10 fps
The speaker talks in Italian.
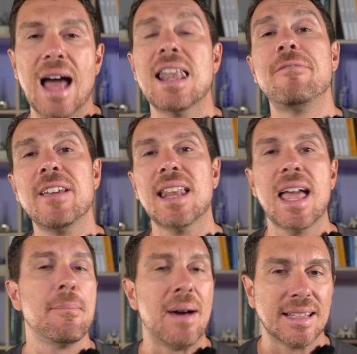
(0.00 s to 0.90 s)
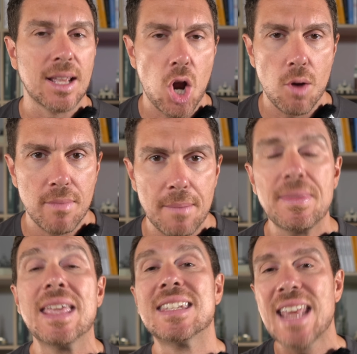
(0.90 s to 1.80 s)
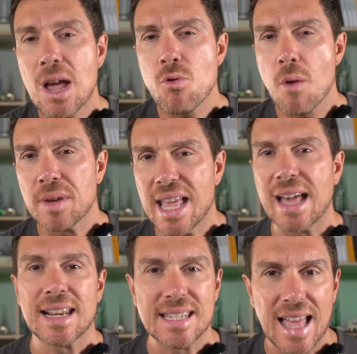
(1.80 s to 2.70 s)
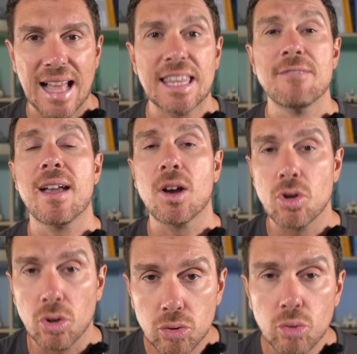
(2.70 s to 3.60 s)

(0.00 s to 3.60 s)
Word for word: Alla fine, a parte Rom, i sei uomini arrestati vengono